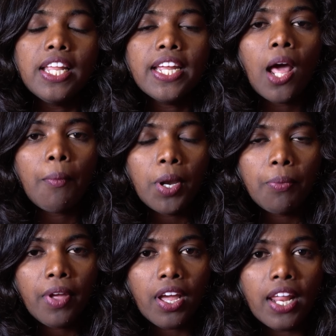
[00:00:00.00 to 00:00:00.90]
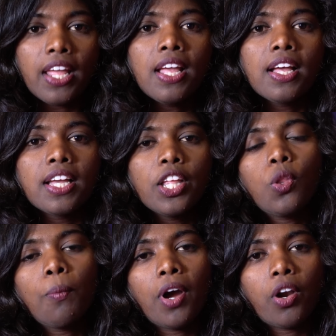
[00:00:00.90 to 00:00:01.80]
லீனா மணிமேகலை
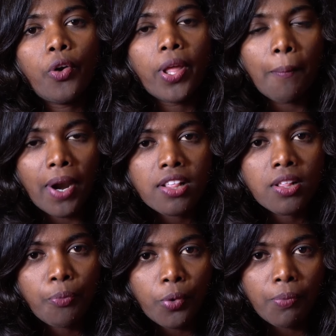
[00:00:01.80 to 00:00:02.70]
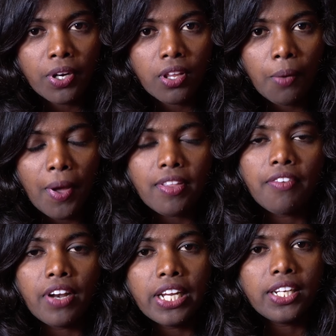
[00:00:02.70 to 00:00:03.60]
ஹிந்து மக்களுடைய மனசை புண்படுத்துகிற
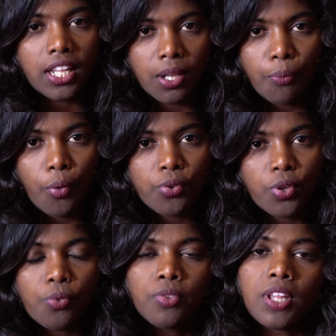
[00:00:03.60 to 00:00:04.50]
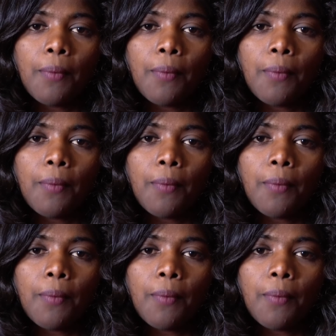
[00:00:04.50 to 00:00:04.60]
மாதிரி வெளியிட்ட அந்த போஸ்டரும்